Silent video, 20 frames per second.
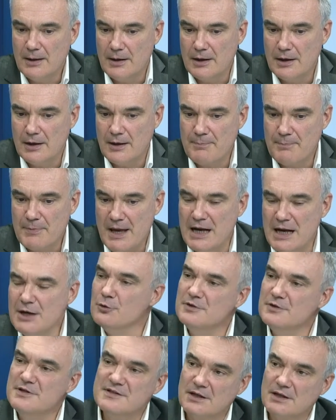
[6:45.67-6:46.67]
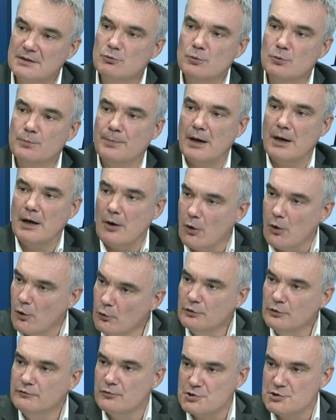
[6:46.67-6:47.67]
euh, elle ne distribue pas
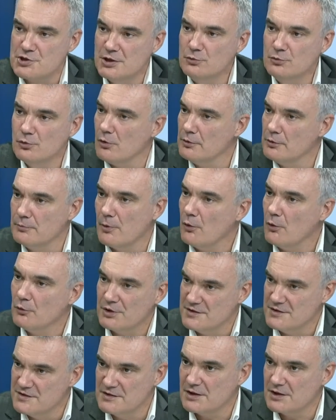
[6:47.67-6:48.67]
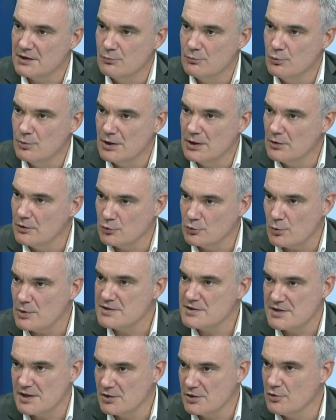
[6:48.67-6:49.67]
en haute fourchette du rendement. On a distribué
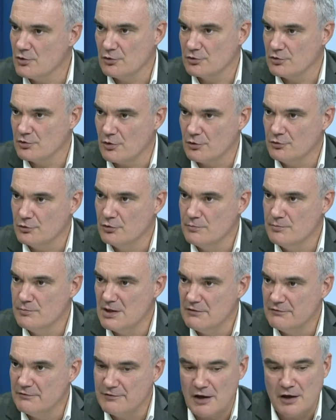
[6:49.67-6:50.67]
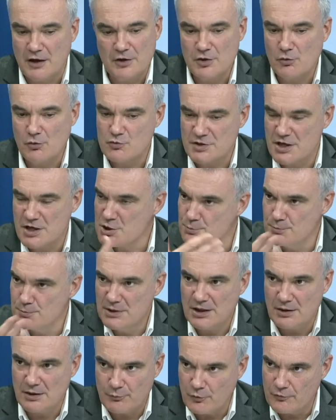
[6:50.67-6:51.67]
3,50 en 2020 et on
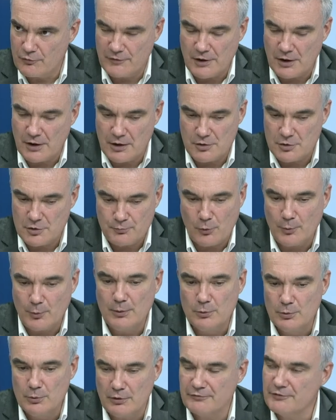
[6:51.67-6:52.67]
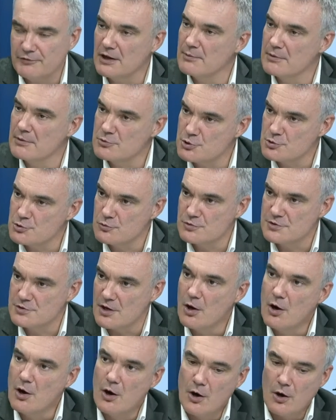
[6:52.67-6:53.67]
s'achemine à peu faire, à, euh, probablement faire la même
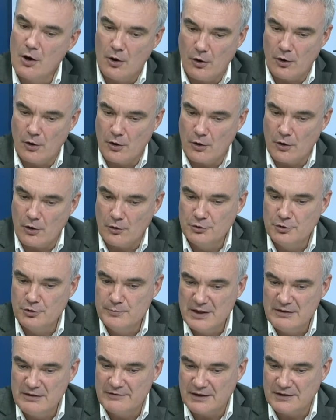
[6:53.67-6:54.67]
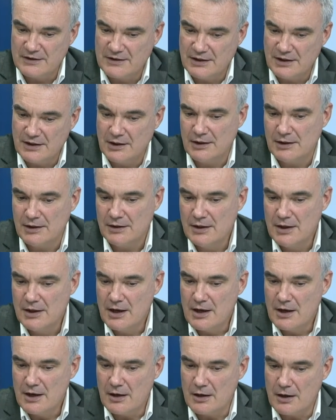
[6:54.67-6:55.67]
chose en, 2021.
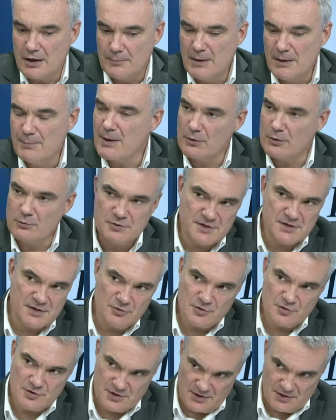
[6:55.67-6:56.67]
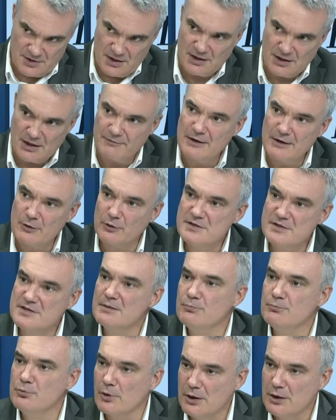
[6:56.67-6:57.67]
Euh, mais par contre, c'est une société qui a
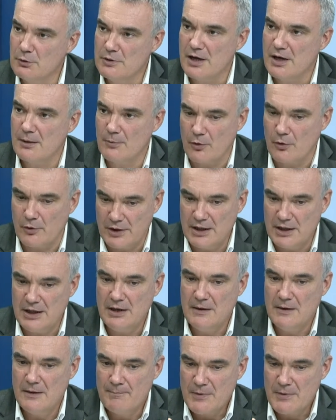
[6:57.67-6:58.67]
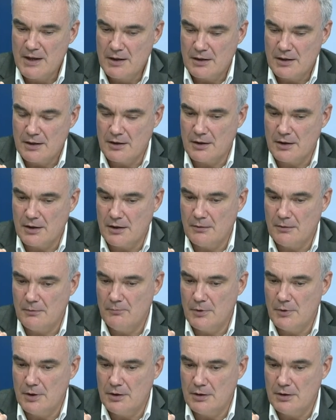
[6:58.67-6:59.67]
valorisé plus régulièrement. Et euh,